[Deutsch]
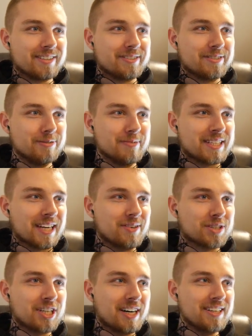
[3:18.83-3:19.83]
Uh, mehr
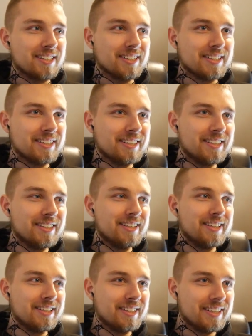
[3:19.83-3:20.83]
Trandoshana? We
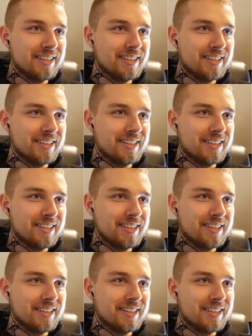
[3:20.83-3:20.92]
made the